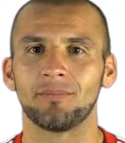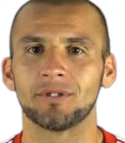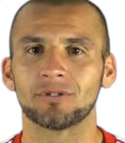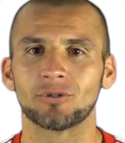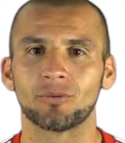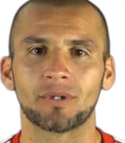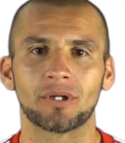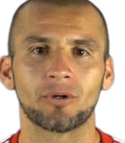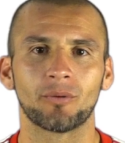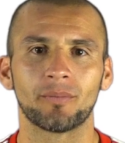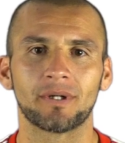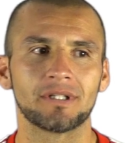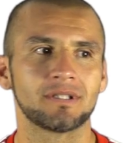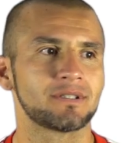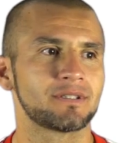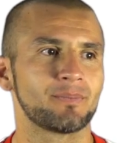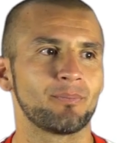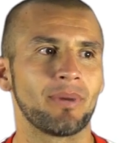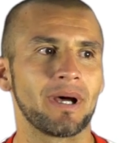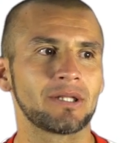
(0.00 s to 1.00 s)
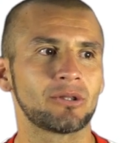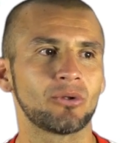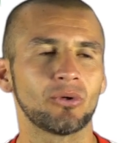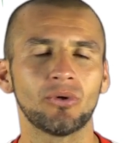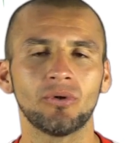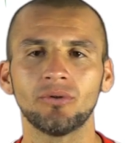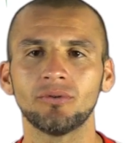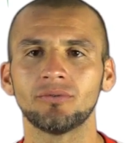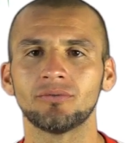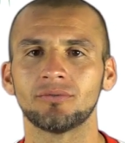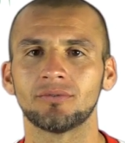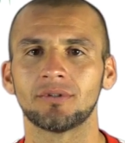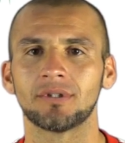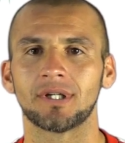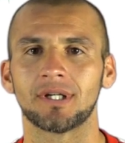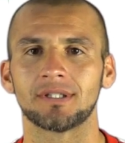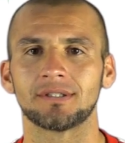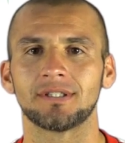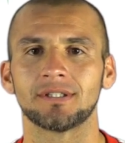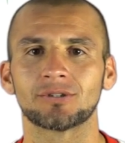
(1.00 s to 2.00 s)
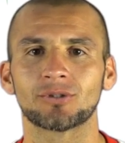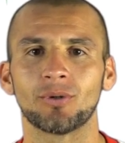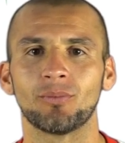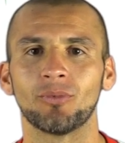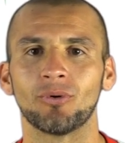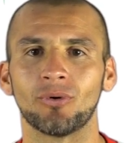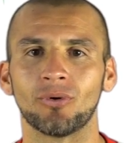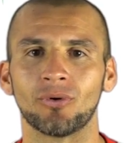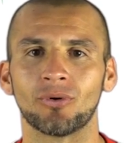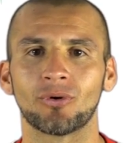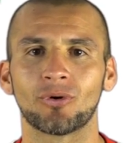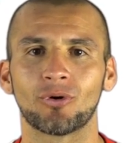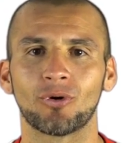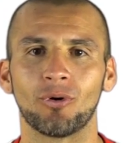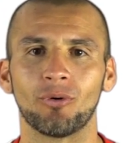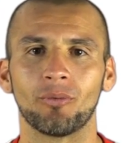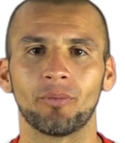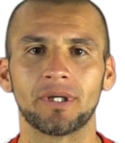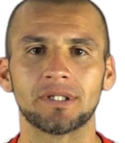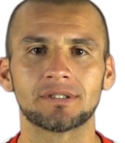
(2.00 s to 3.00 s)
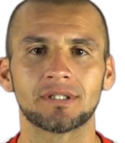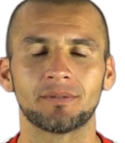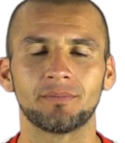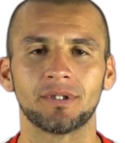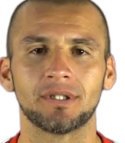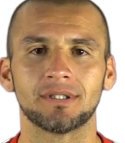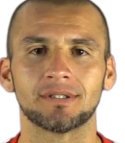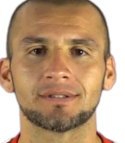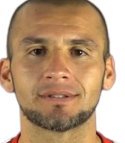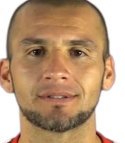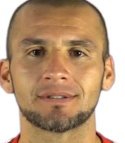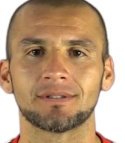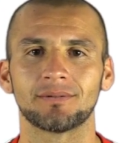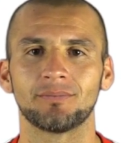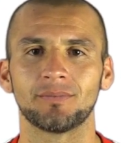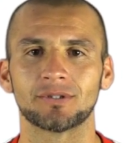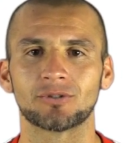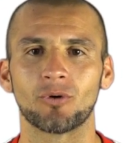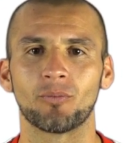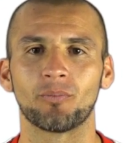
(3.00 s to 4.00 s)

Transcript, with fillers: mi sobrenombre es Pato, Así es como, como me dicen mis, mis